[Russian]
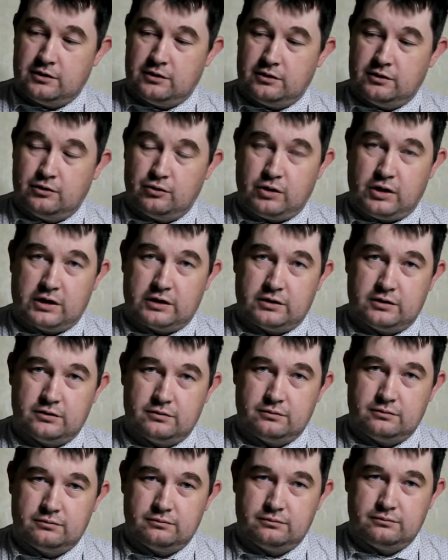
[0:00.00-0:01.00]
Ну как,
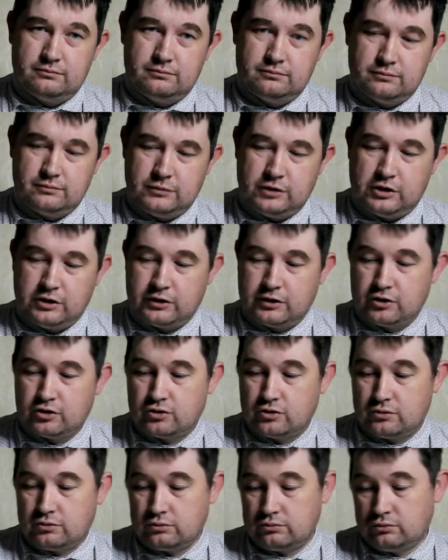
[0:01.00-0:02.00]

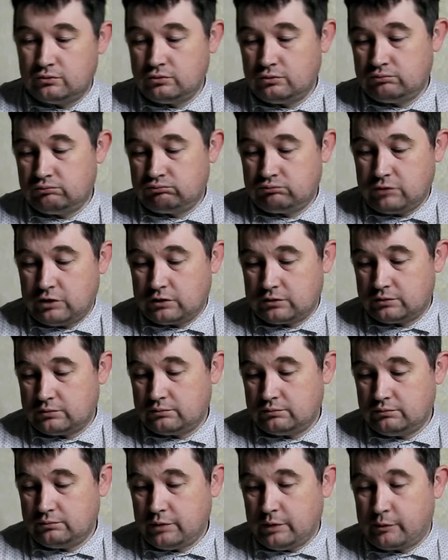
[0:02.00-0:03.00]
нехорошо. Ну,
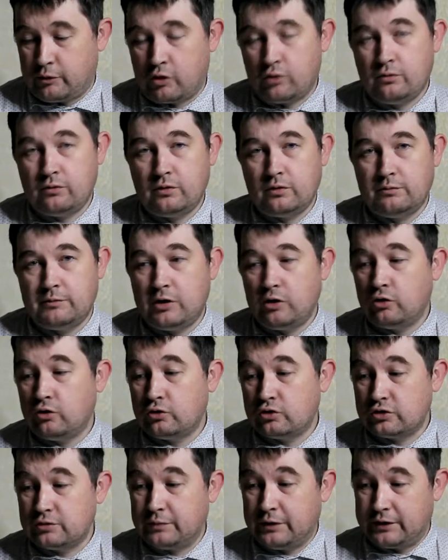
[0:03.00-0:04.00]
попробовал, мне он
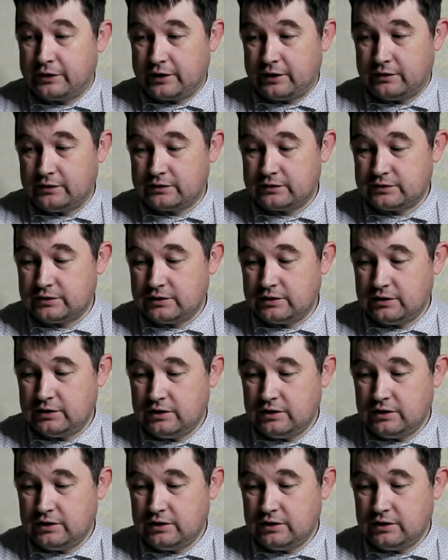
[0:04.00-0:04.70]
очень понравился.